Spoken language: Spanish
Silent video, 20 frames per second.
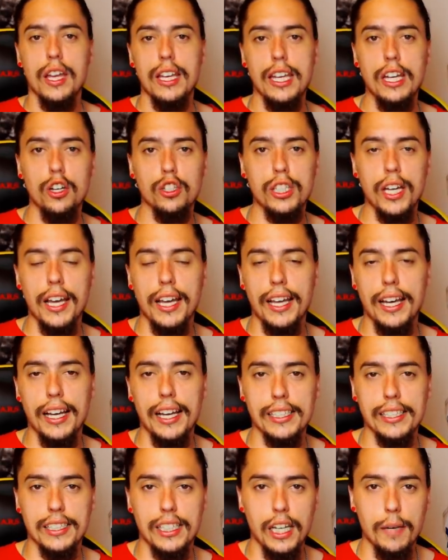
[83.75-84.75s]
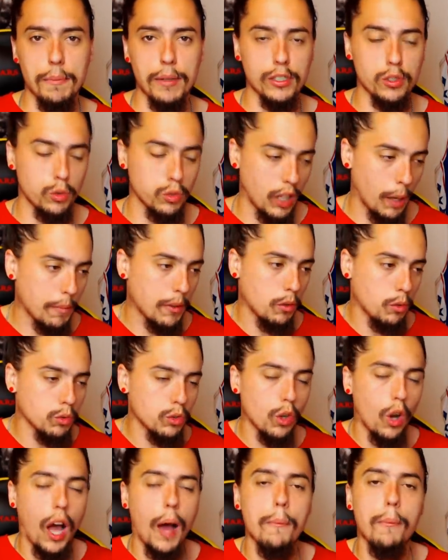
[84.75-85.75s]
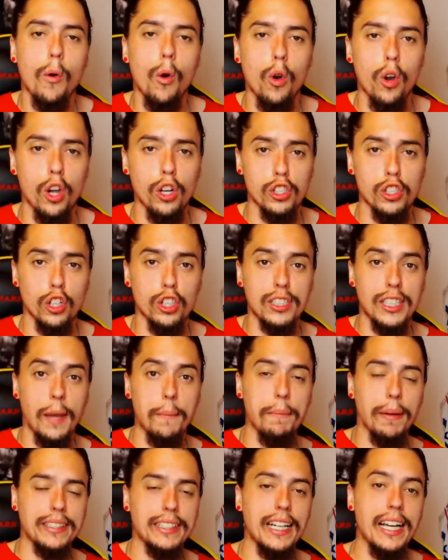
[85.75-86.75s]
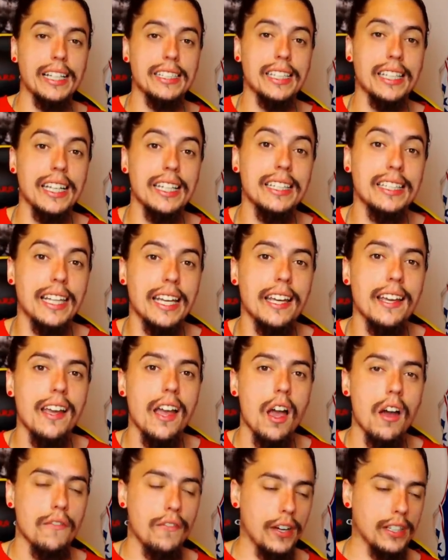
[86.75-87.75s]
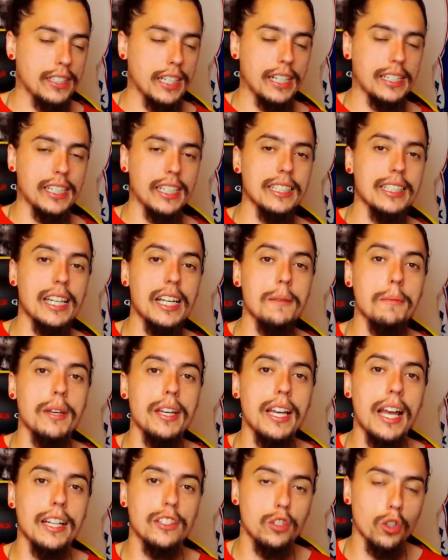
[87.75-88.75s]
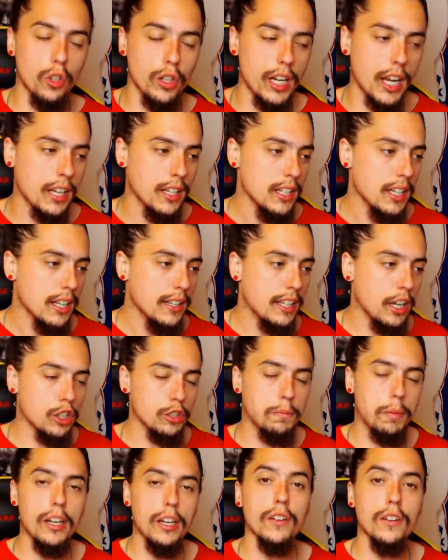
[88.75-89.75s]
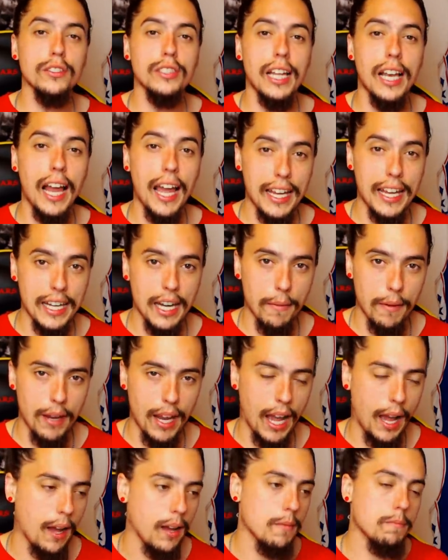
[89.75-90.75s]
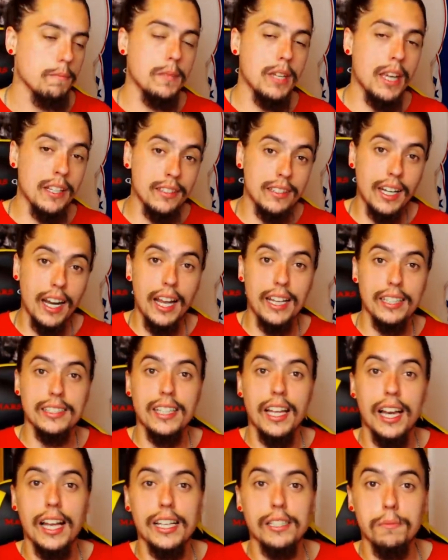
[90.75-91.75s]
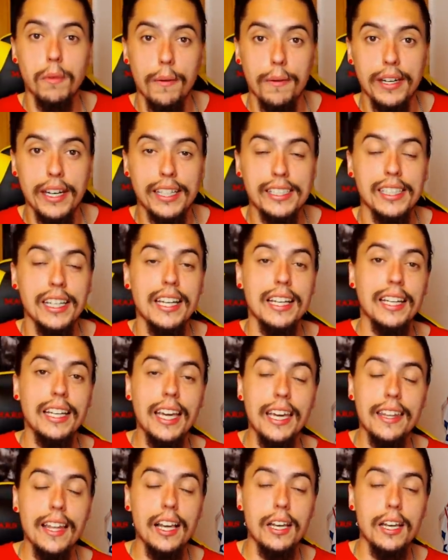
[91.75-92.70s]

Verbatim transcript: y Los Ángeles Clippers, también junto a Apolo, George, que pasan a la siguiente fase, a la siguiente eliminatoria de los playoffs de la NBA. Mientras Dallas Mavericks queda